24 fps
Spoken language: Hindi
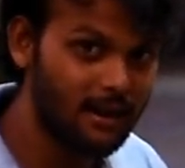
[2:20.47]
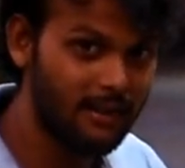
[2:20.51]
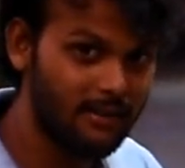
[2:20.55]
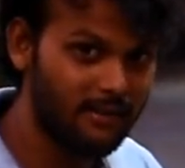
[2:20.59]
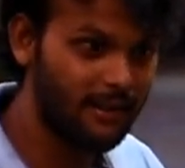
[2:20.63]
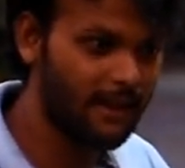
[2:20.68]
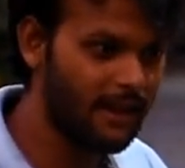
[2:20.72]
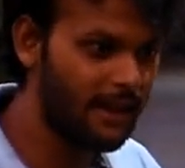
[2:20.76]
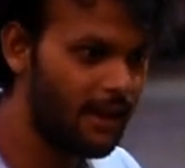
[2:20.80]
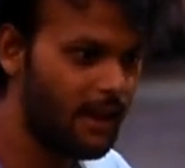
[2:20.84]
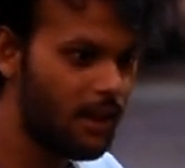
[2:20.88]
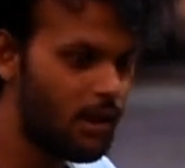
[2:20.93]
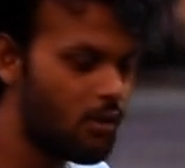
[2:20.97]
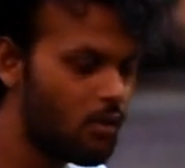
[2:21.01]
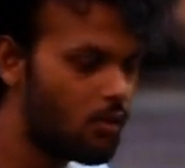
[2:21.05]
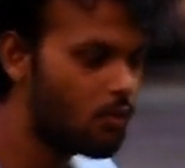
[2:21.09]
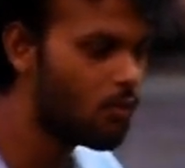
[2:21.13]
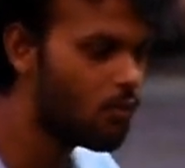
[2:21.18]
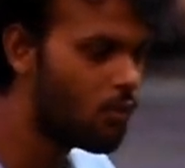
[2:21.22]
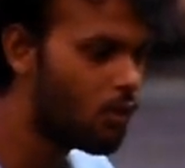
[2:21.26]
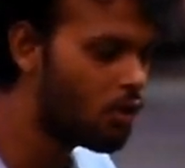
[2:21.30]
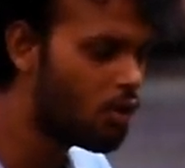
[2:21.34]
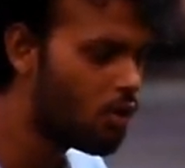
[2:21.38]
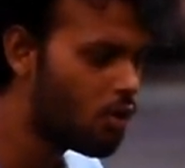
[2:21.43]
करते
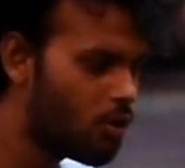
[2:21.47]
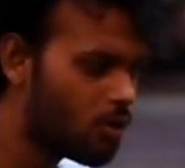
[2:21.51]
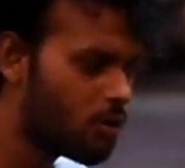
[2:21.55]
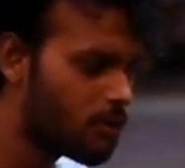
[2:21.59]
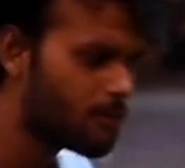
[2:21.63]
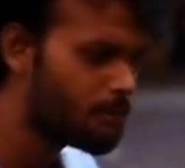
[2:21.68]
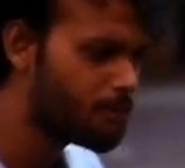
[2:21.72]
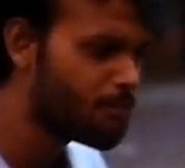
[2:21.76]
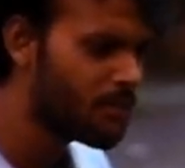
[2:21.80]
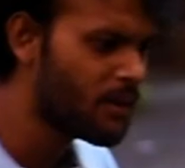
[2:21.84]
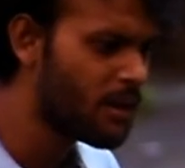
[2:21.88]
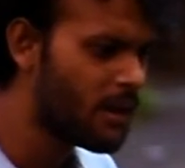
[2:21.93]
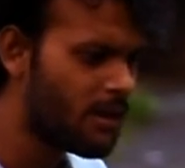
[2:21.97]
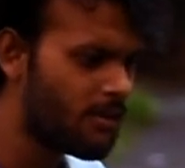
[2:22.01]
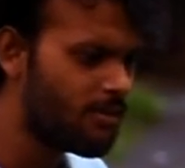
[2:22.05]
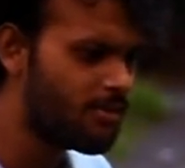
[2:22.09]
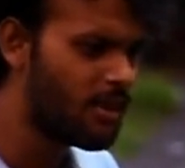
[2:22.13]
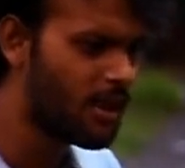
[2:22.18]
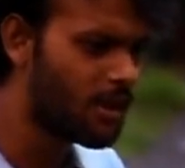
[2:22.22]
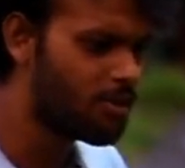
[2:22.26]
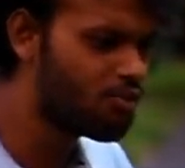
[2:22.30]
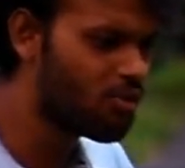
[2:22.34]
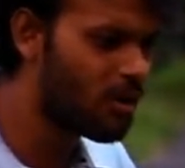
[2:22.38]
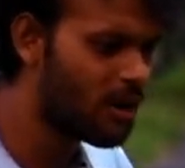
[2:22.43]
वो लोग
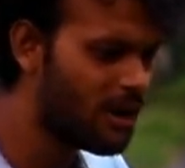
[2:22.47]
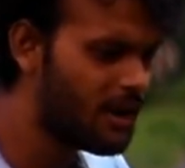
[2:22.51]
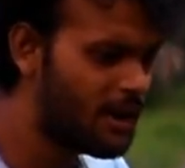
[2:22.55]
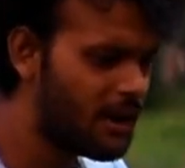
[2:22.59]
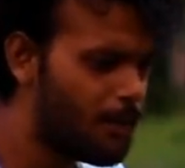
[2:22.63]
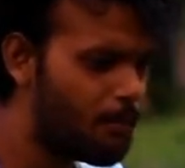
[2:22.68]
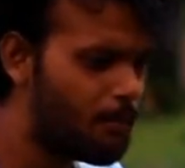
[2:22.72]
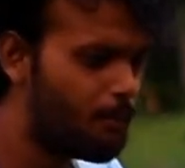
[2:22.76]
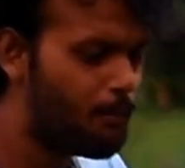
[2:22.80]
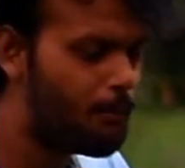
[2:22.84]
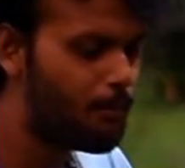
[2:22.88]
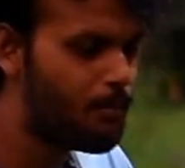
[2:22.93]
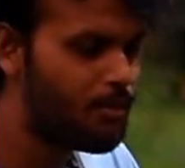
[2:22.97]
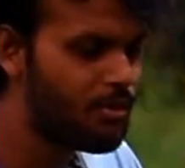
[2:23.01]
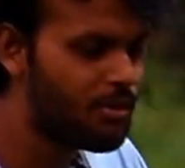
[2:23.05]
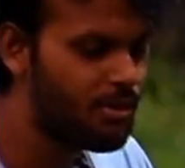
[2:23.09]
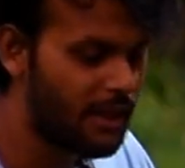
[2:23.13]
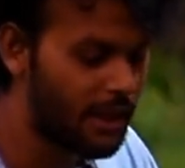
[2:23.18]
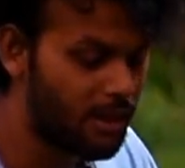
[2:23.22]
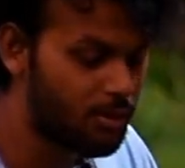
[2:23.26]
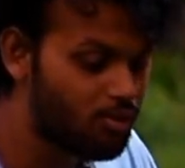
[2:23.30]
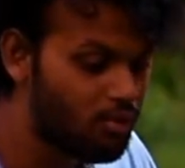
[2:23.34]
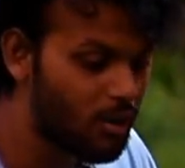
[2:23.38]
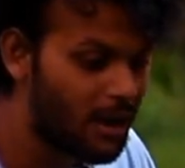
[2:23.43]
सेक्सुअलिटी
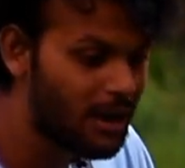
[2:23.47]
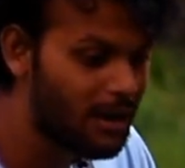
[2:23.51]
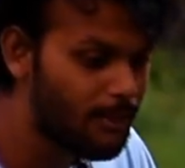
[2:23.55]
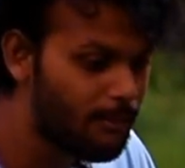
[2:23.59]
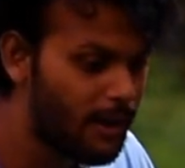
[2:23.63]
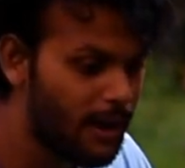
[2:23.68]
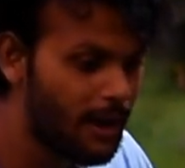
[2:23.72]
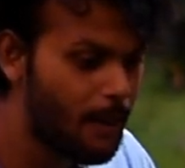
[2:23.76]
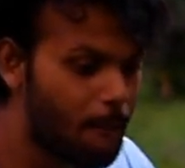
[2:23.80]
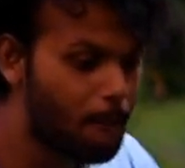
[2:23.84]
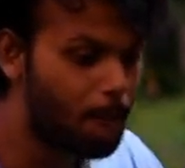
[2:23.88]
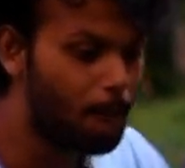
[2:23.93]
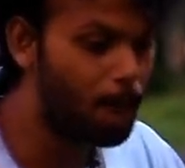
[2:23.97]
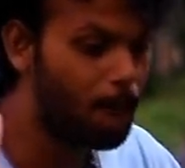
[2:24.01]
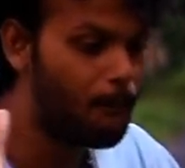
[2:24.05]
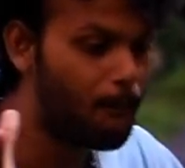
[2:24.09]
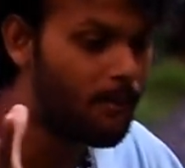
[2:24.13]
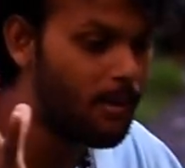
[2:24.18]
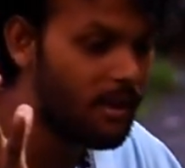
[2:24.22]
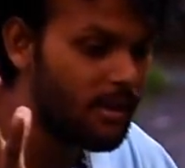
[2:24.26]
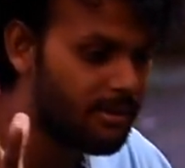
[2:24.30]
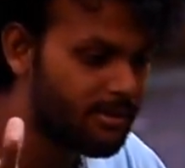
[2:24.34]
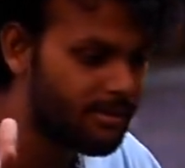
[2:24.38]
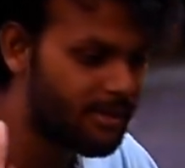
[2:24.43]
सेक्सुअल में
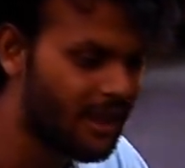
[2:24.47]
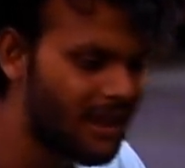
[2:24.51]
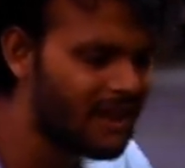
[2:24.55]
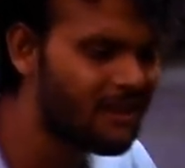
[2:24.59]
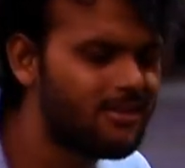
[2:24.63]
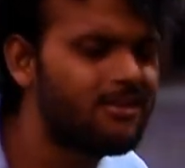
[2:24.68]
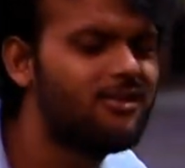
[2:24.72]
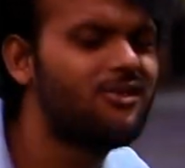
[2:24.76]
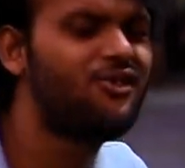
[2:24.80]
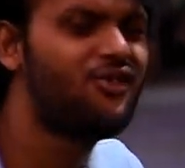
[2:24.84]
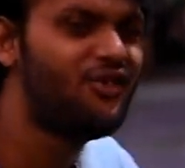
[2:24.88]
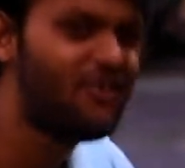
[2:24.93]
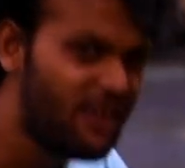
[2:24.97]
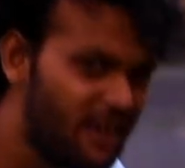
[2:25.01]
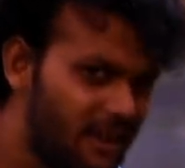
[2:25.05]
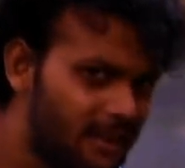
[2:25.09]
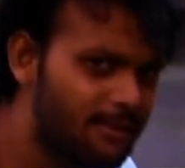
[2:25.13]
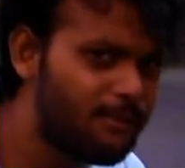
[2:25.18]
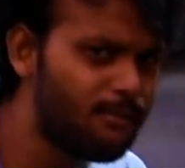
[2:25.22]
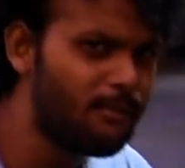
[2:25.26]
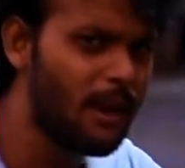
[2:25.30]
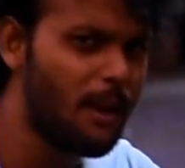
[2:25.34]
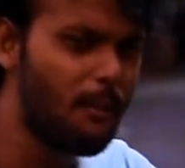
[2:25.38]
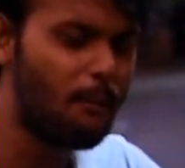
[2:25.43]
सेक्स
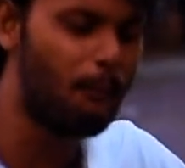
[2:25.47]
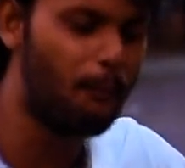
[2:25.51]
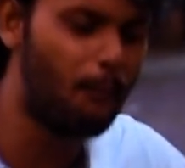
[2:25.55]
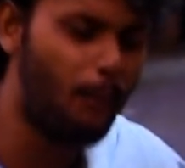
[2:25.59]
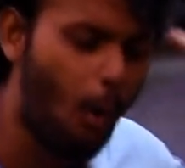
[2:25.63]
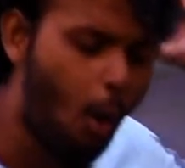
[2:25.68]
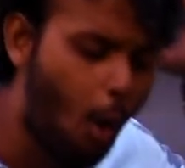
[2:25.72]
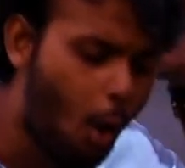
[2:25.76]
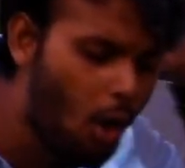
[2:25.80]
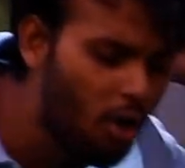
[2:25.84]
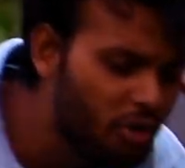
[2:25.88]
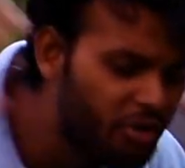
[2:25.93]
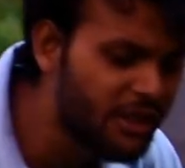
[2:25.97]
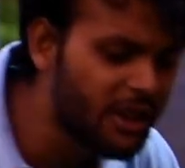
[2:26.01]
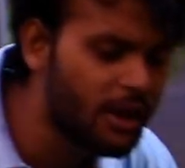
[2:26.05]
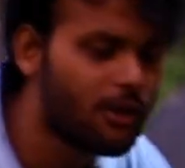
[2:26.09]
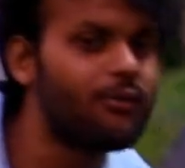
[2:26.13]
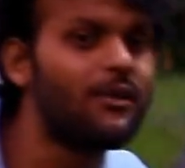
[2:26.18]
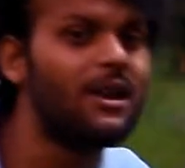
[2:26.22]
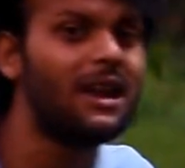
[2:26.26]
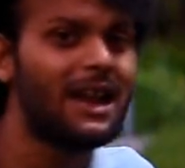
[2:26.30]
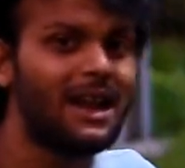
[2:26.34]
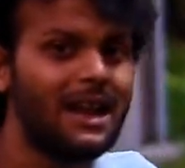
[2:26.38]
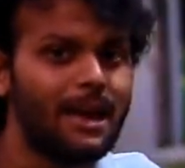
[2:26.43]
चीज़ में बहुत ही
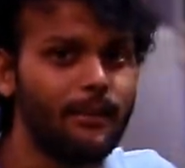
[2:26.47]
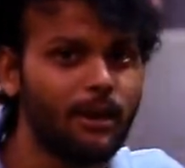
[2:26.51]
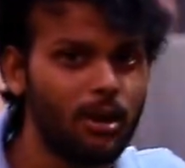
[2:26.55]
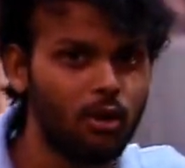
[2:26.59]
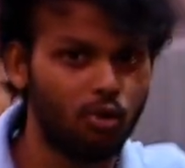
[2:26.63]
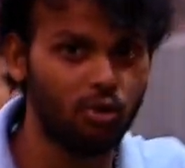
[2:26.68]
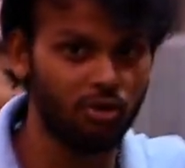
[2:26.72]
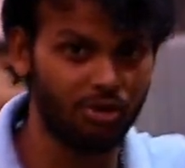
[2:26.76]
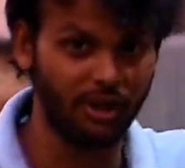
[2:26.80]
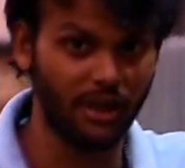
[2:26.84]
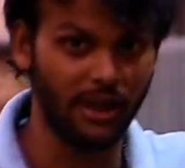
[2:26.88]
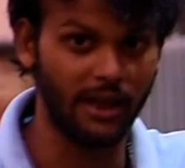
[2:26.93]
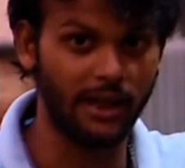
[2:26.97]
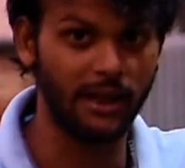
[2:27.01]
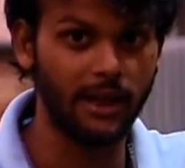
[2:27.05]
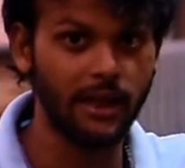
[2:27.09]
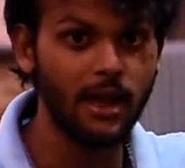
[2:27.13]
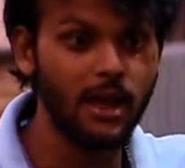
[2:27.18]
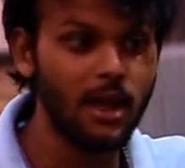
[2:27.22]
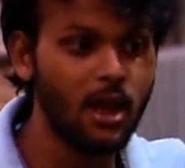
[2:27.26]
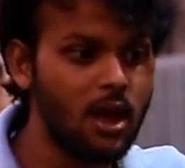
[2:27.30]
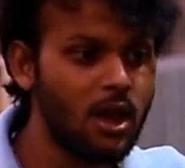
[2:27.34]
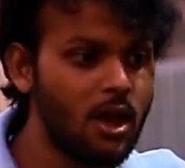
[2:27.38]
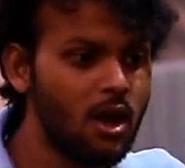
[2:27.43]
रिलेटेबल होते हैं
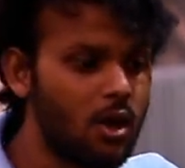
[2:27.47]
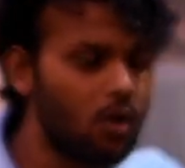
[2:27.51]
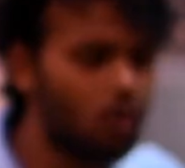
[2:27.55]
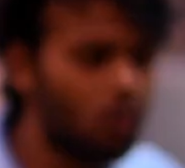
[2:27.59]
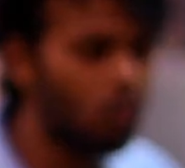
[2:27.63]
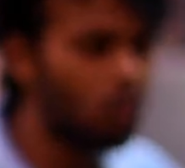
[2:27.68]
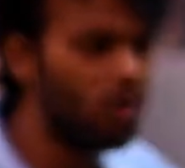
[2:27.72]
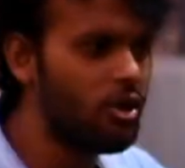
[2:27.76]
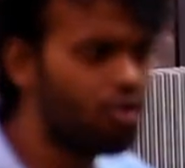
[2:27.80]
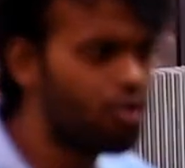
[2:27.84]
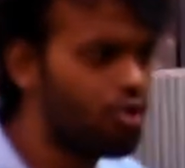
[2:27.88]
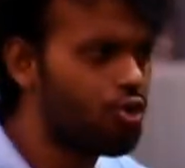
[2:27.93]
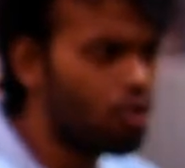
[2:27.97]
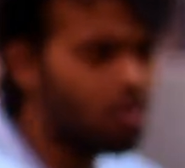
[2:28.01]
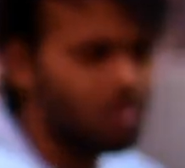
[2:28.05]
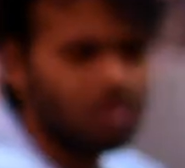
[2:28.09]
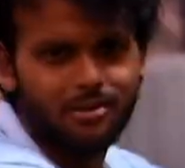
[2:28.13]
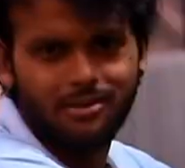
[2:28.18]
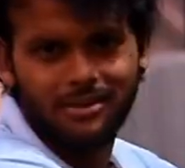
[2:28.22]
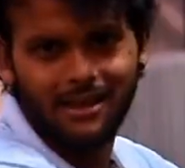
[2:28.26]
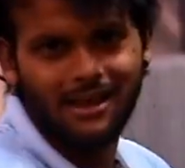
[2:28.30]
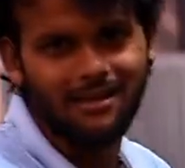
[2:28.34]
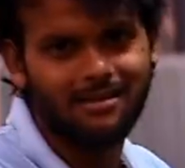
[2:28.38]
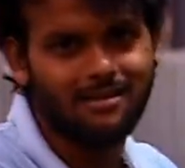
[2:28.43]
कोई
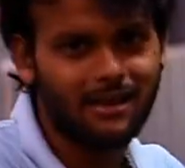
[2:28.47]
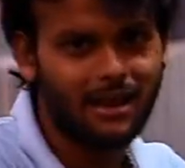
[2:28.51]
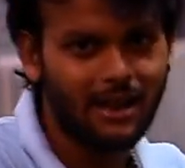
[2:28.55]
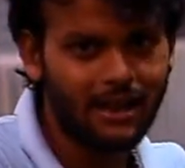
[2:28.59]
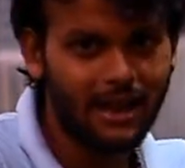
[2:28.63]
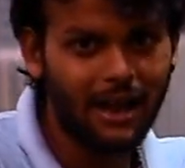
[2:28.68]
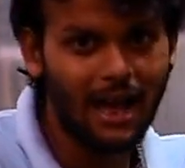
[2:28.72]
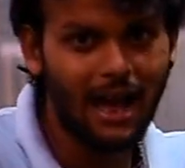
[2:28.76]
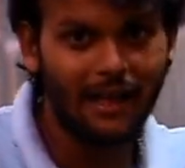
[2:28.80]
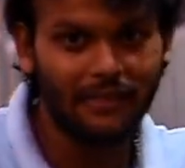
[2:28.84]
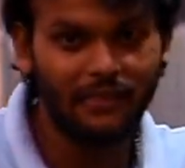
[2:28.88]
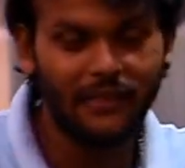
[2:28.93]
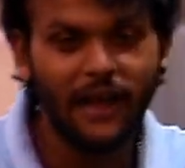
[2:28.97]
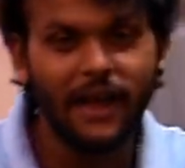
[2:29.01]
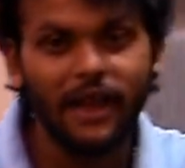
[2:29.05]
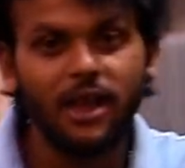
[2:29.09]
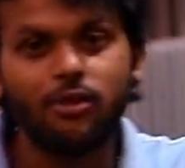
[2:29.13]
दोस्त सेक्स करके आता